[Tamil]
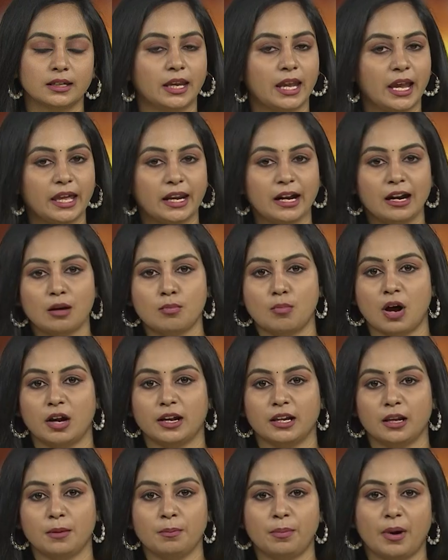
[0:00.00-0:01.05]
கேரள
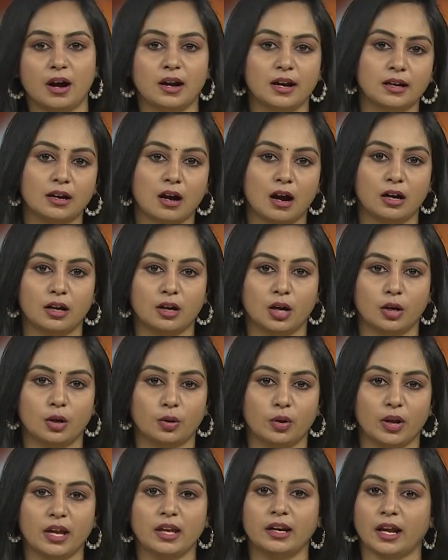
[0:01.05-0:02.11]
மாநிலம் பாலக்காடு
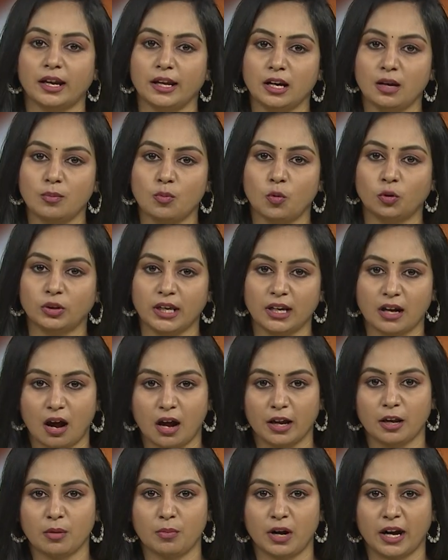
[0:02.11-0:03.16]
அருகே ரயில் மோதி
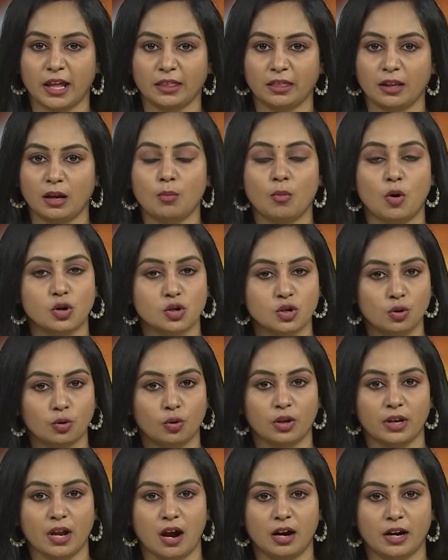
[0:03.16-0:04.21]
காயமடைந்த
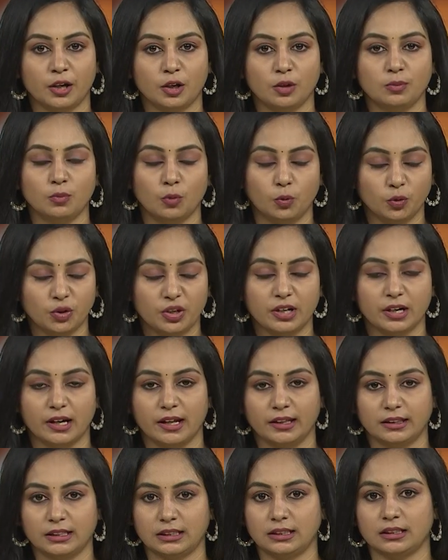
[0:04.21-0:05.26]
மற்றொரு யானையும்
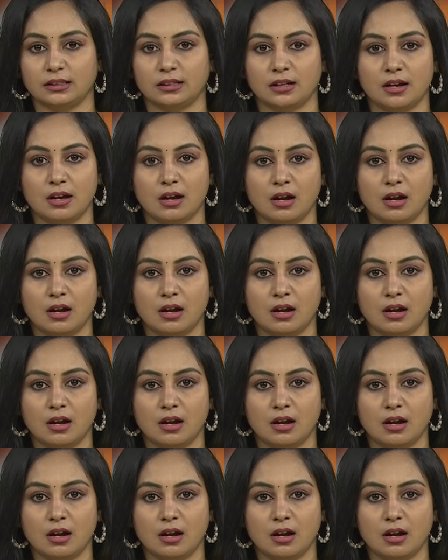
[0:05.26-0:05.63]
உயிரிழந்தது